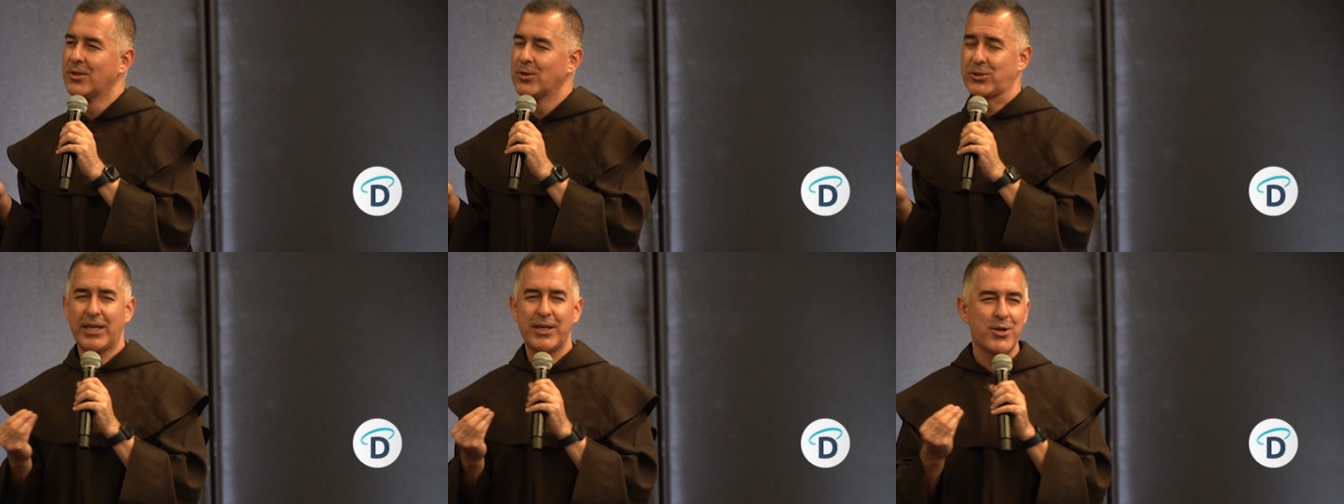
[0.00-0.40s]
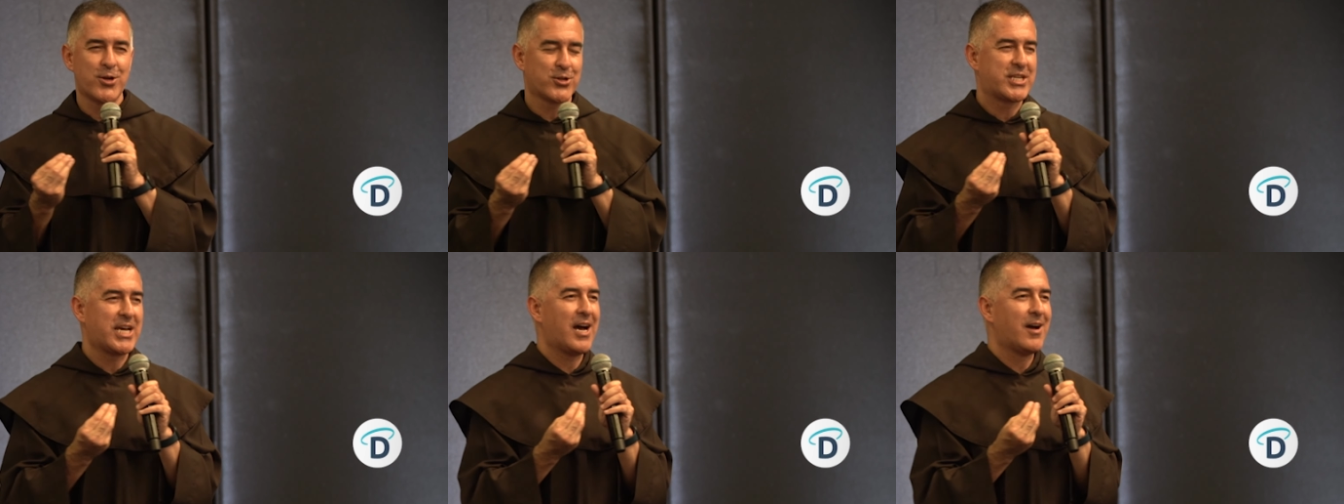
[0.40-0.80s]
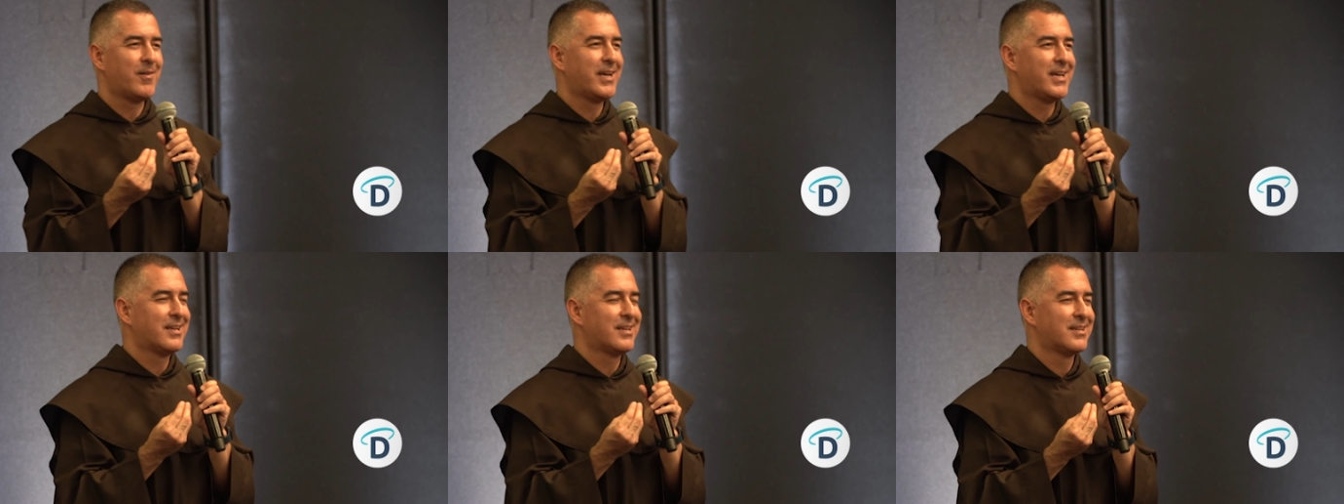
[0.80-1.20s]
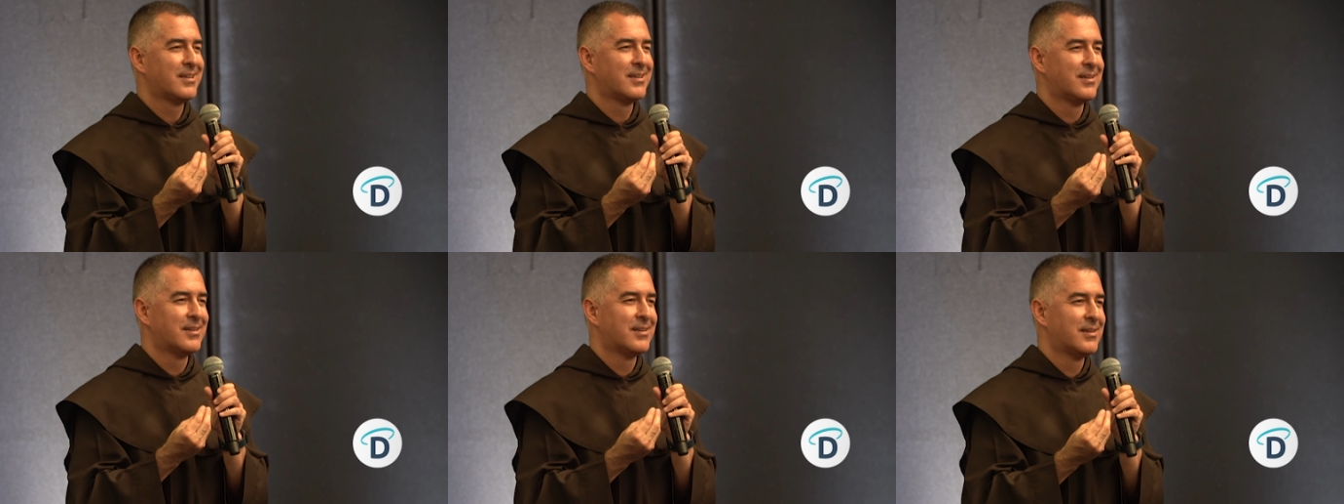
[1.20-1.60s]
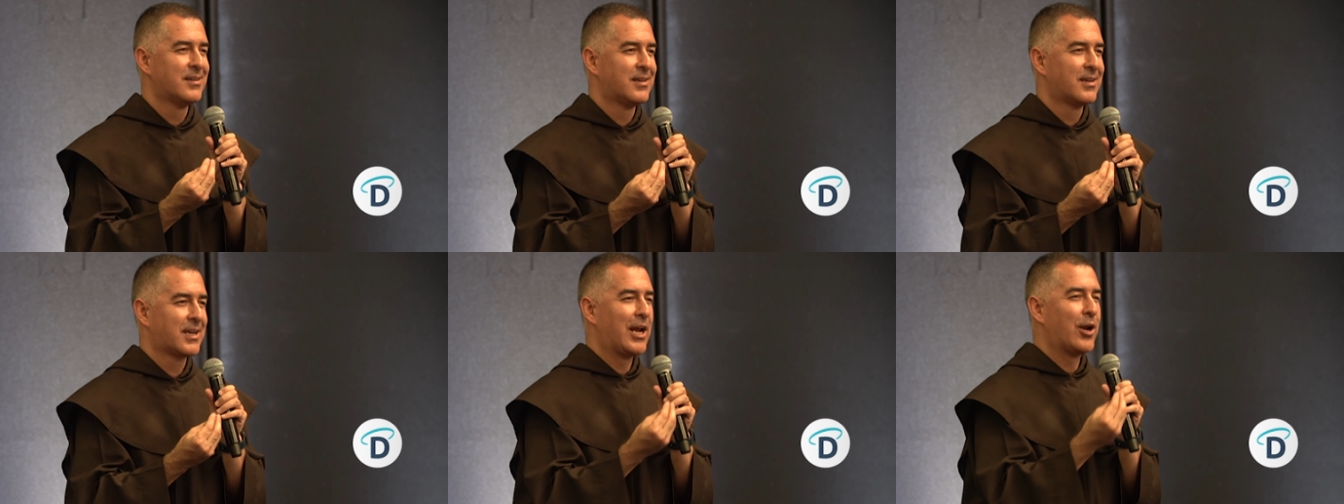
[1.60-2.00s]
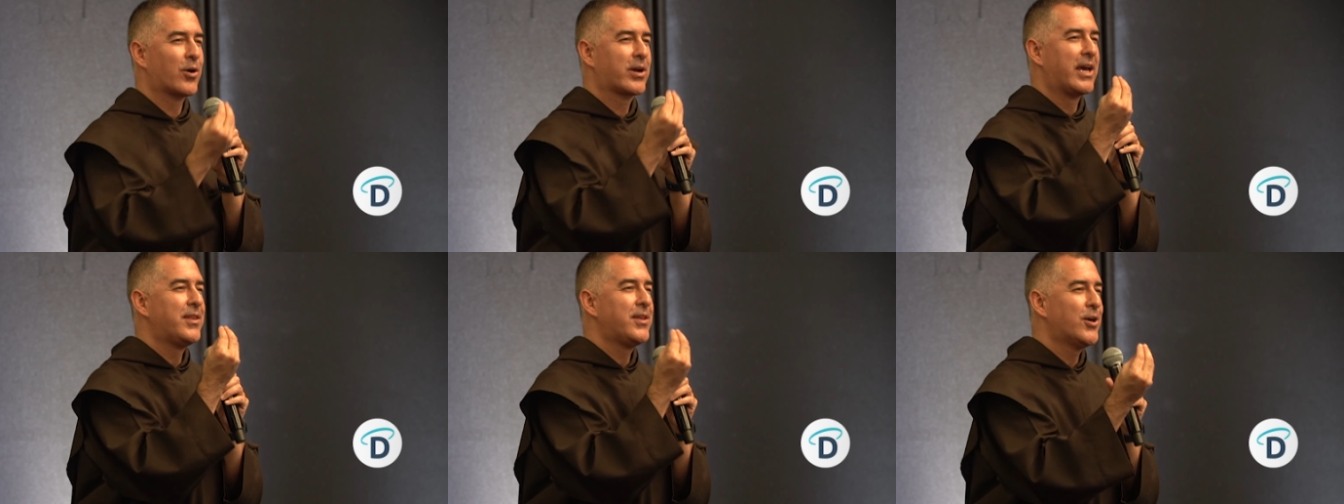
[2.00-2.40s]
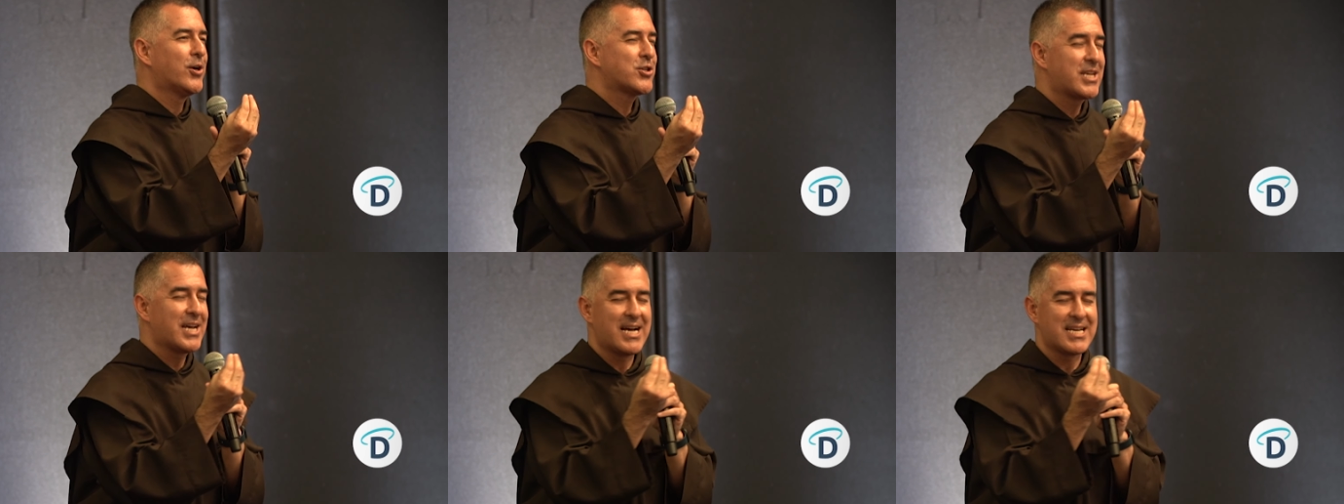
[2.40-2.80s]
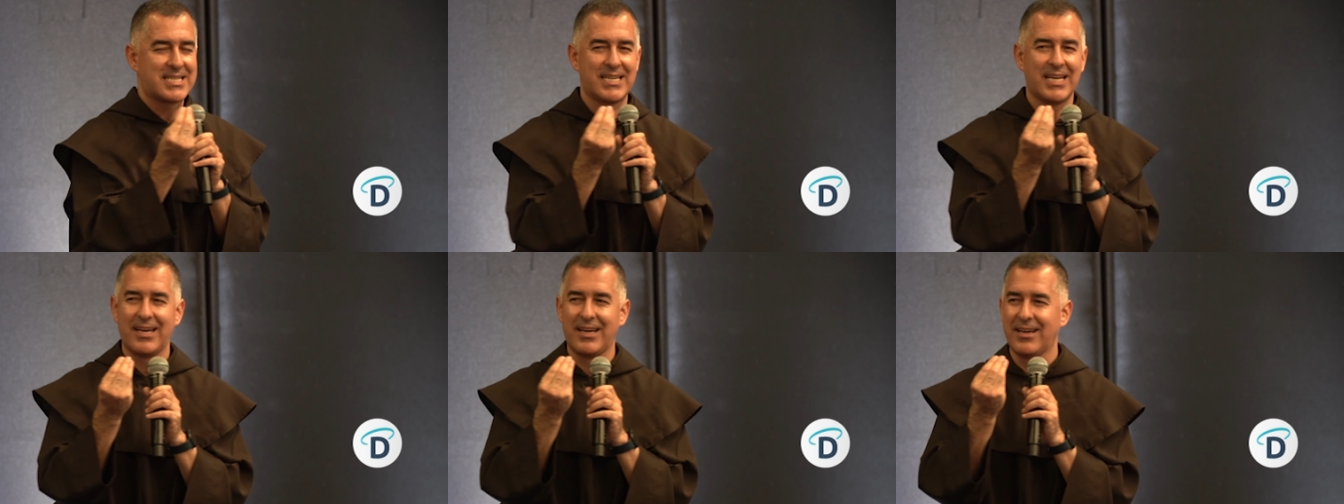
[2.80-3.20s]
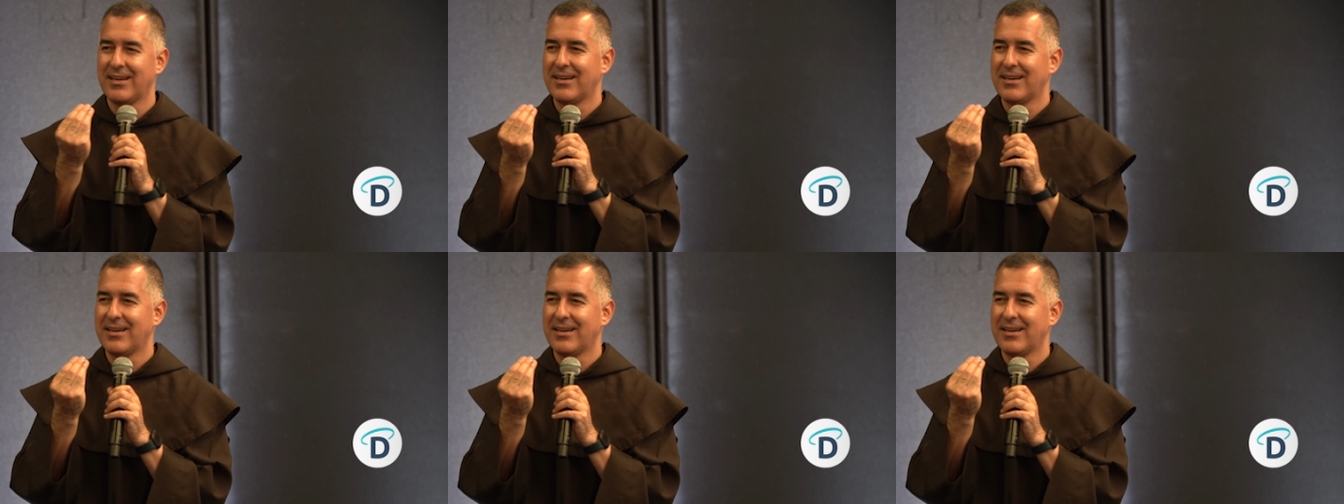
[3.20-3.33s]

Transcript: Ustedes no saben que lo que Dios hace